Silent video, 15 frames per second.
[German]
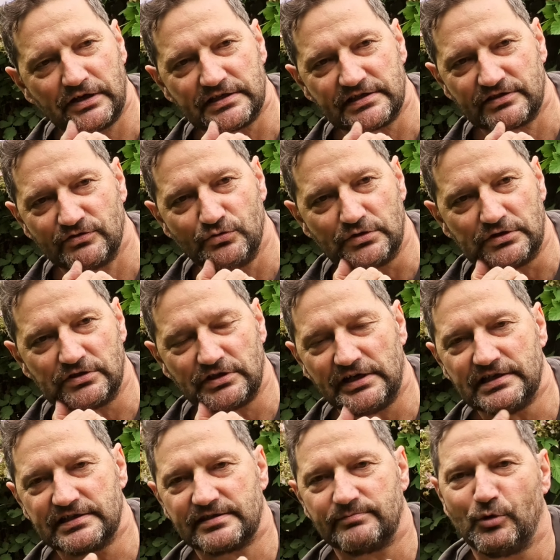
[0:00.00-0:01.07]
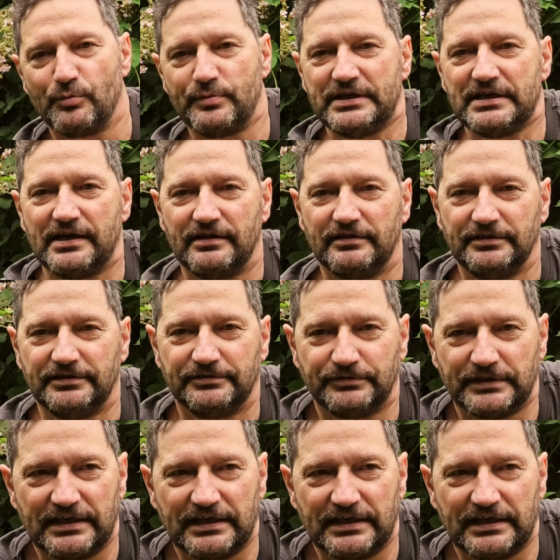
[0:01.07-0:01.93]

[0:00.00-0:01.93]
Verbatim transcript: ganz gut als mobiler äh,